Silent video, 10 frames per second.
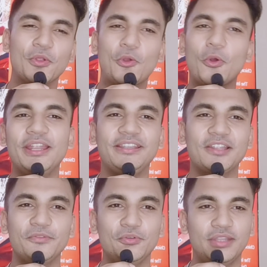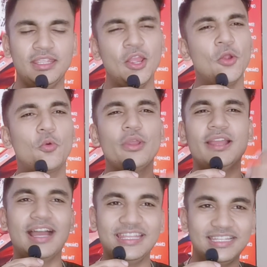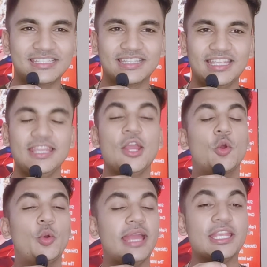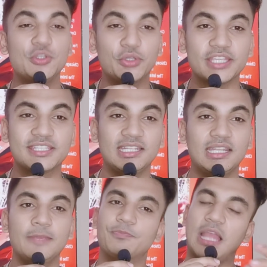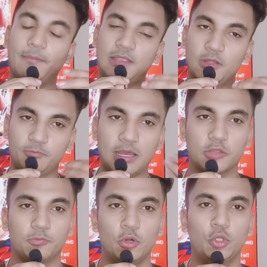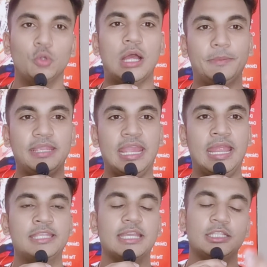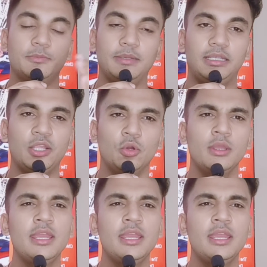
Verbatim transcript: कोई इंटरव्यू नहीं कोई हाई इंग्लिश नहीं कोई एजुकेशन नहीं आपके पास पासपोर्ट हो आपकी एज एलिजिबिलिटी हो